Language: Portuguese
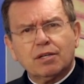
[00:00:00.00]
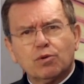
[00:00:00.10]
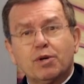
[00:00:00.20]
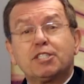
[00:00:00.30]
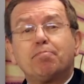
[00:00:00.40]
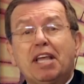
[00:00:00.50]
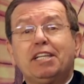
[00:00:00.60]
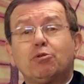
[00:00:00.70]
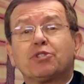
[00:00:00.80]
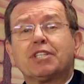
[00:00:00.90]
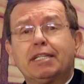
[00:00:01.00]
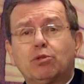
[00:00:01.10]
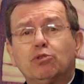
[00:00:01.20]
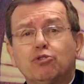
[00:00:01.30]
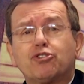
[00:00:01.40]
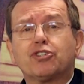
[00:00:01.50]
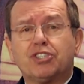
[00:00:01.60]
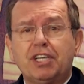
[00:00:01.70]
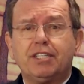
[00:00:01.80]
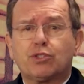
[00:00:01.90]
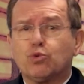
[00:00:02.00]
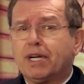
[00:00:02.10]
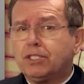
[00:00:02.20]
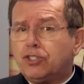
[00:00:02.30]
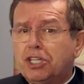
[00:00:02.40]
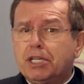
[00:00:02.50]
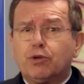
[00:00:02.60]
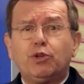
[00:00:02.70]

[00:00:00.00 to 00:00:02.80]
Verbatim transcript: o Espírito Santo nos diz o Antigo